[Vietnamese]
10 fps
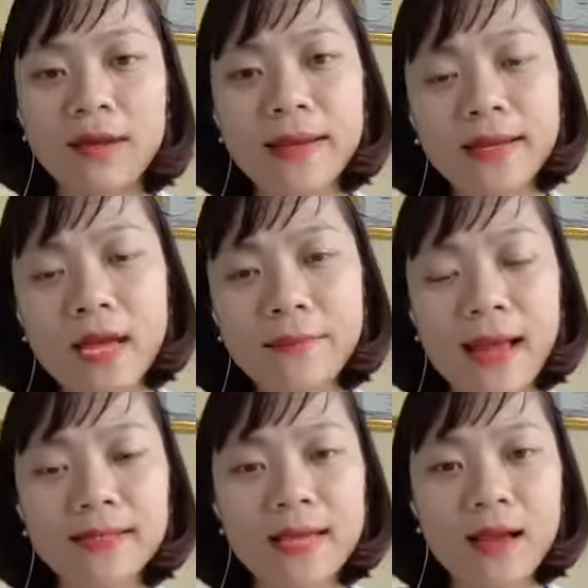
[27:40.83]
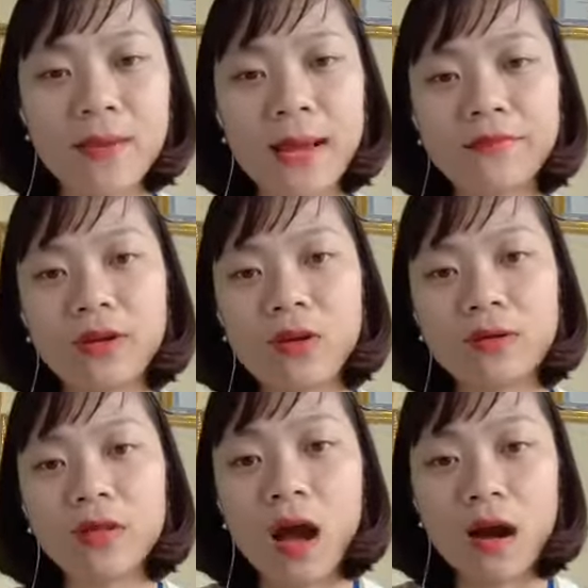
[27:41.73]
Nên là các bạn gì ạ? Các bạn vẫn
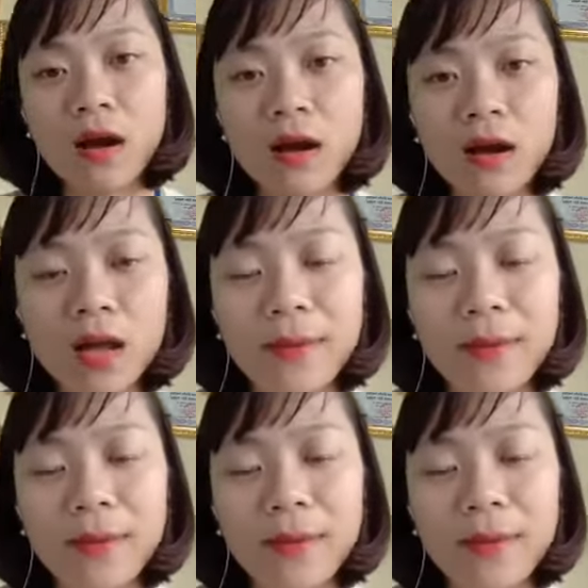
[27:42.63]
còn thờ ơ,